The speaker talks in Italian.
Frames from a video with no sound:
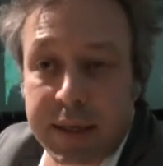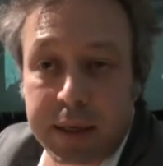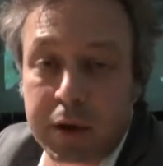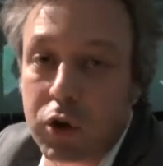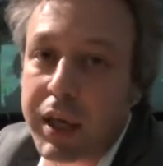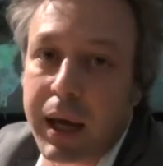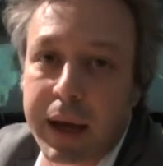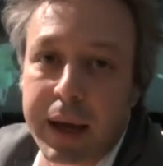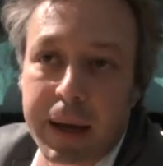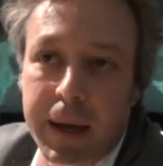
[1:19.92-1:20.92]
Sì, noi
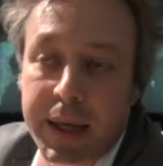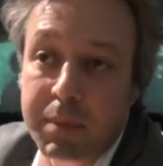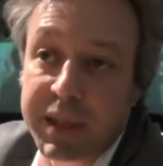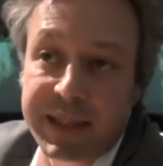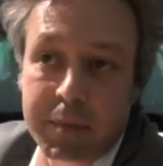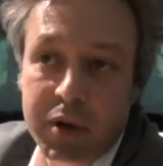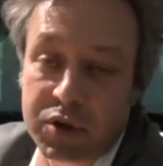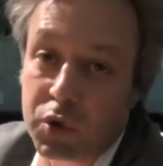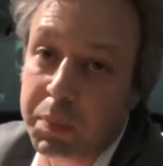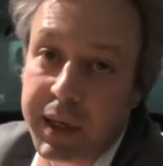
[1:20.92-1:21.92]
eh, imbediamo il
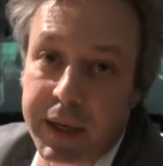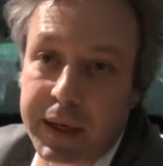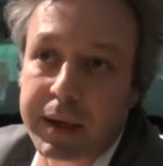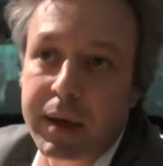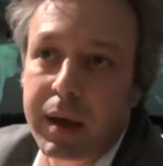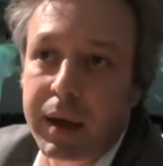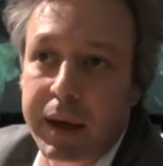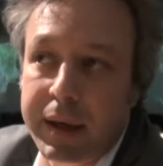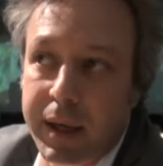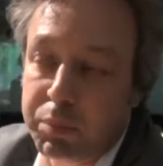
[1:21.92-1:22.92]
nostro player
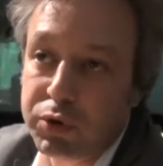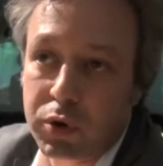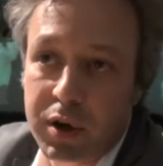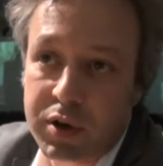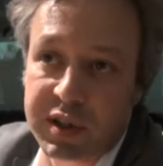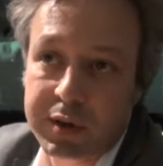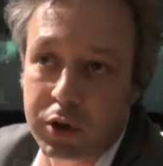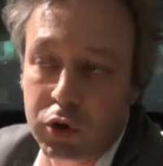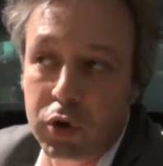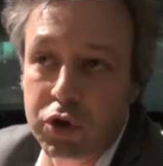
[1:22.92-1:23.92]
eh, che appunto con la nostra
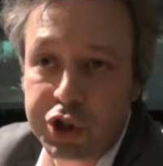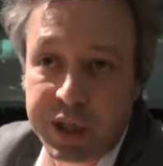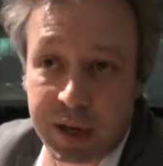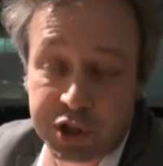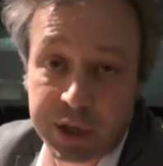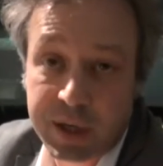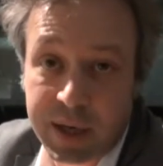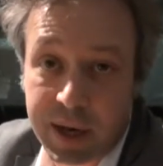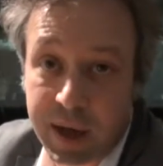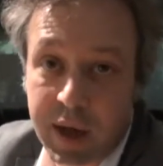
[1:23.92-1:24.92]
tecnologia
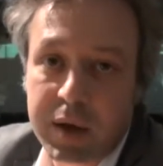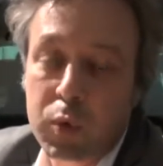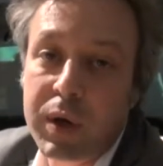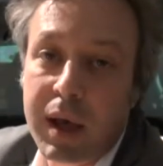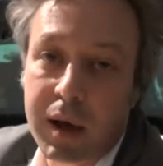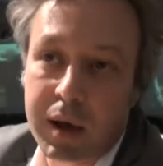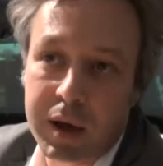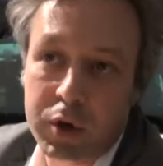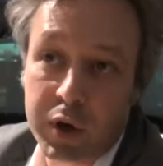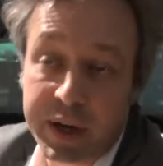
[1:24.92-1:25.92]
cerca una
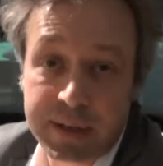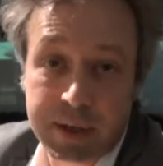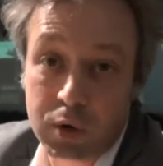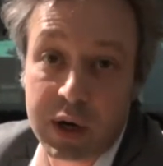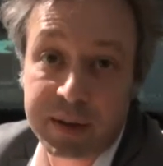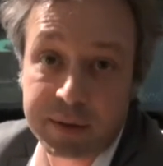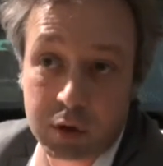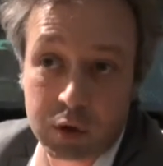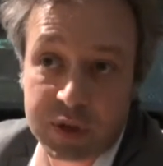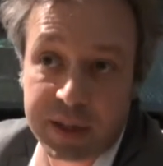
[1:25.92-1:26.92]
eh, coerenza con
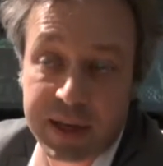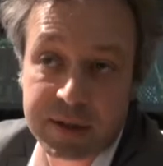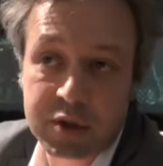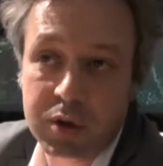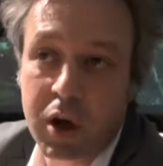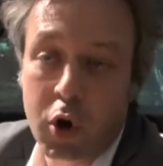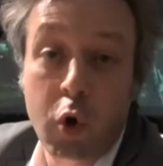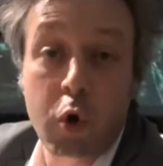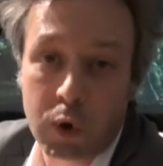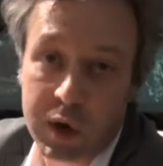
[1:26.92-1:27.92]
l'articolo stesso
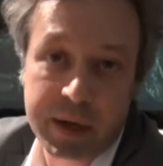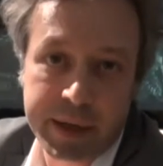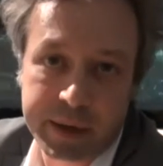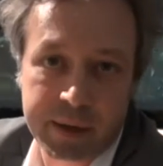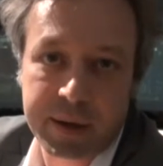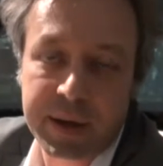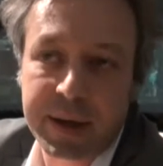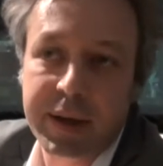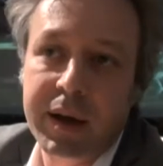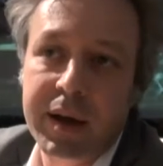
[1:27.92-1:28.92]
o con la lyric
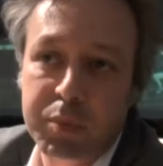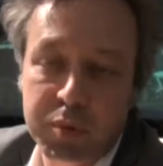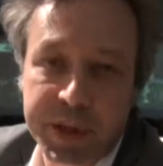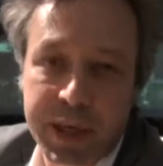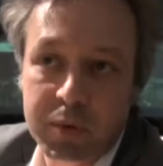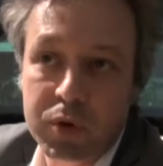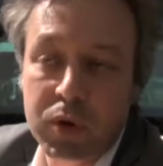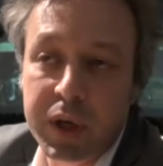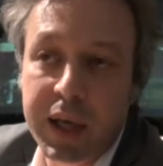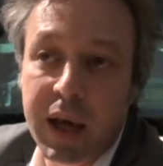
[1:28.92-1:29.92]
che eh, pubblichiamo
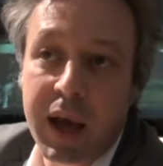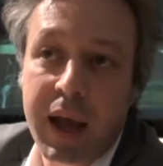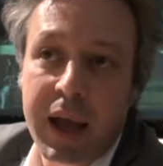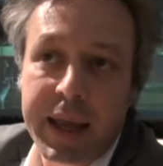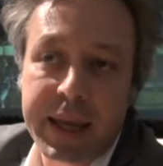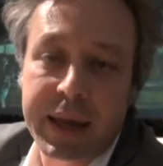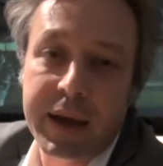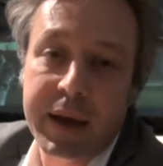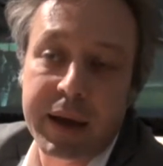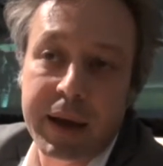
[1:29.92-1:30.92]
noi e,
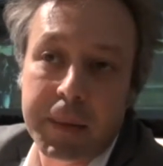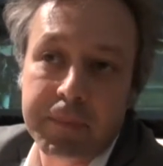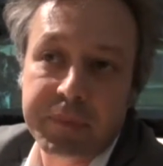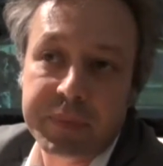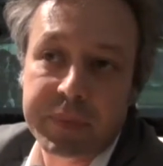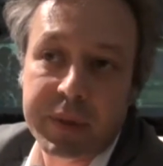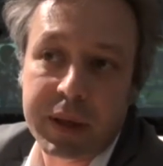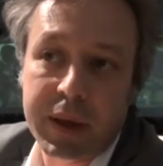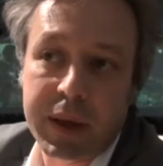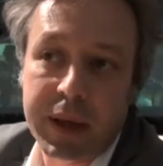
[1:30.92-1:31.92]
ehm,
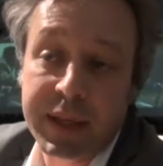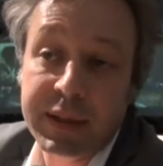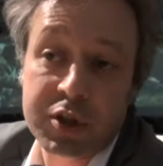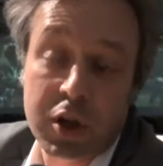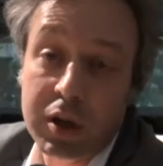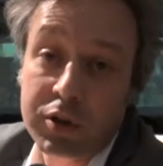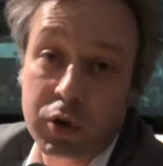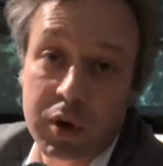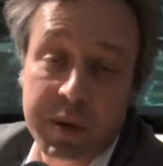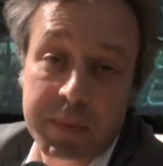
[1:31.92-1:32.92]
e, di
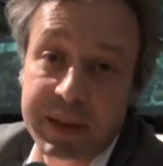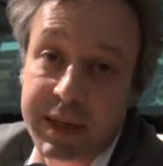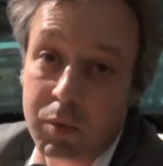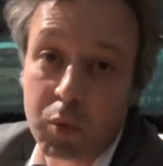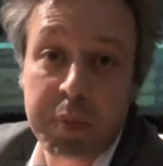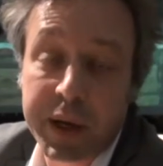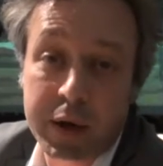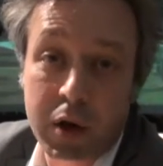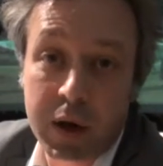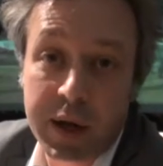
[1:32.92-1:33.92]
solito implementiamo un
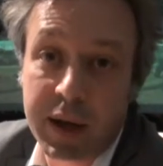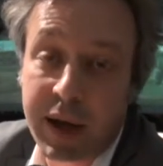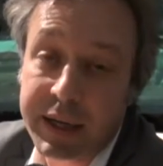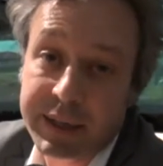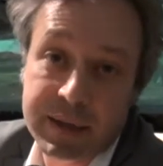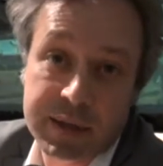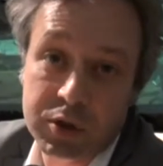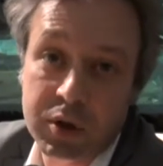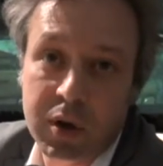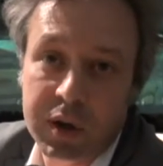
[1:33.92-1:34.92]
pre-roll
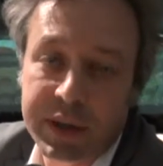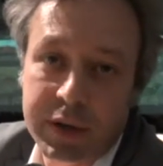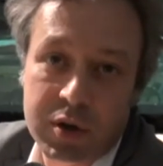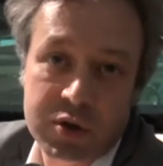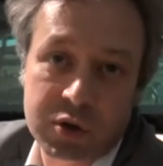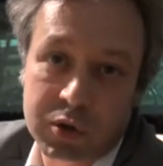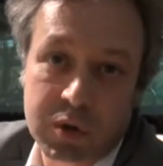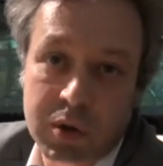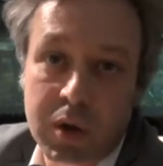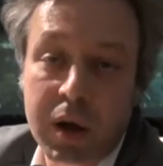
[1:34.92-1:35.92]
all'inizio del
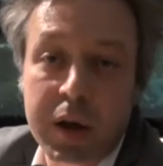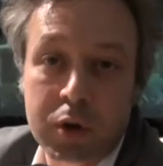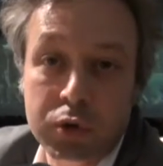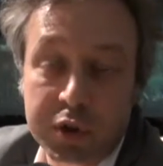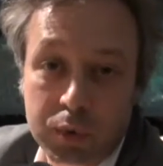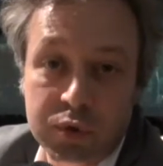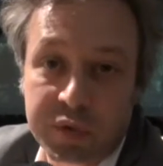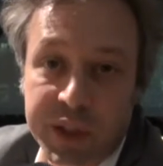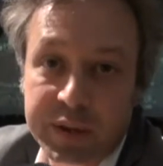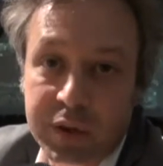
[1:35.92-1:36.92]
nostro eh,
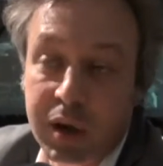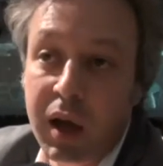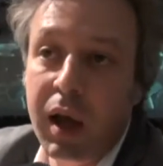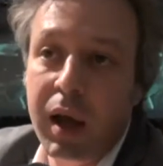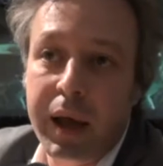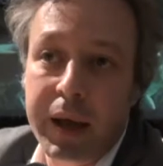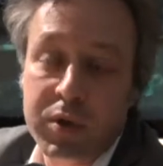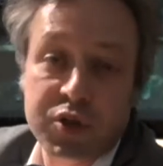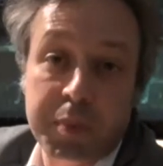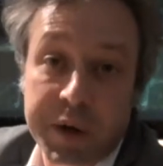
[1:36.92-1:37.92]
contenuto video. Eh,
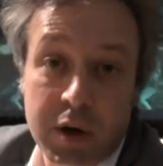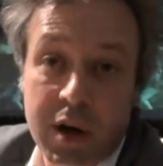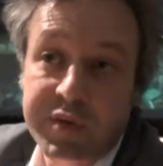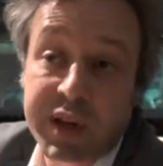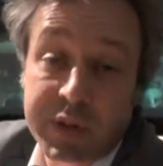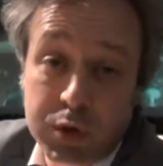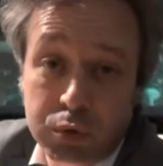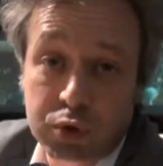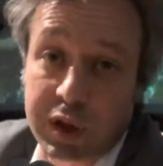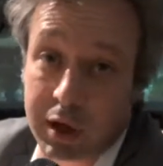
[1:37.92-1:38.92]
questo pre-roll viene
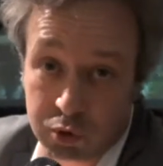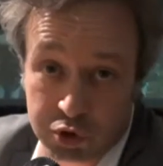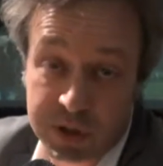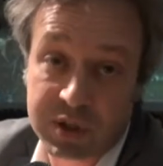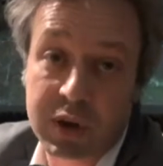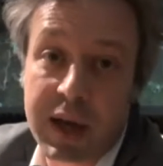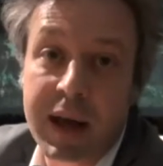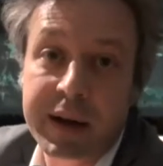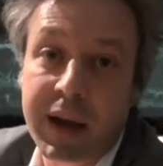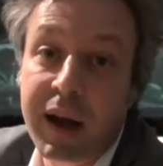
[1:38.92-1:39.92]
venduto dalla
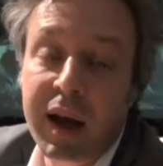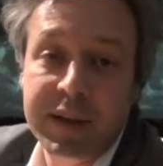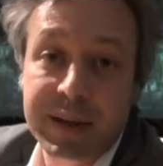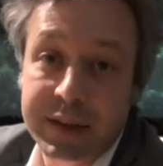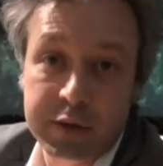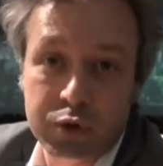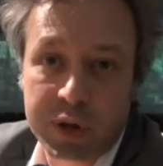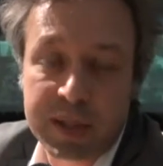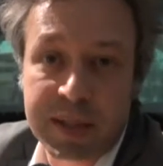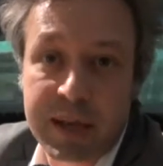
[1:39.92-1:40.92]
concessionaria
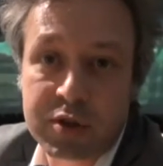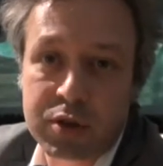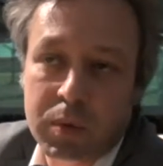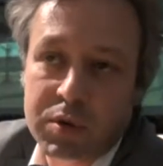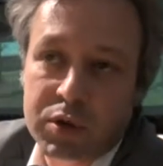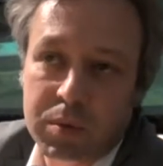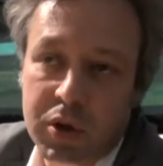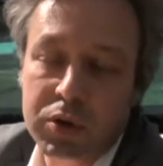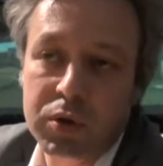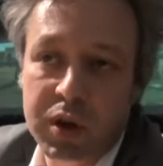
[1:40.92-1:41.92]
dell'editore stesso, in questo
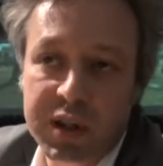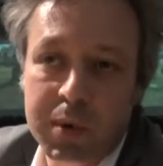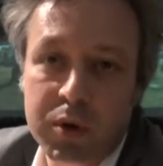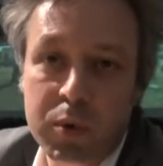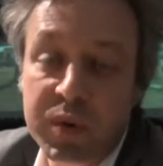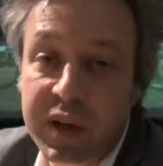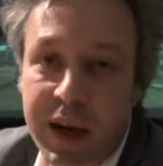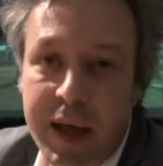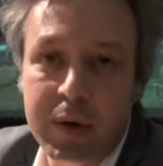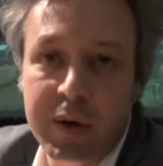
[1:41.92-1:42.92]
modo noi andiamo a
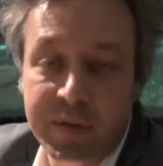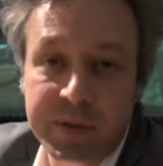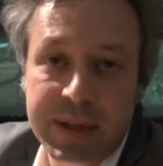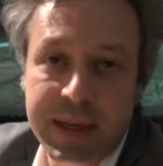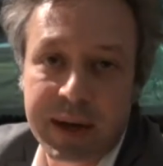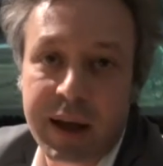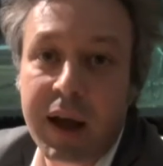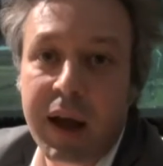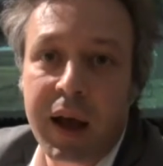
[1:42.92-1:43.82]
remunerare una filiera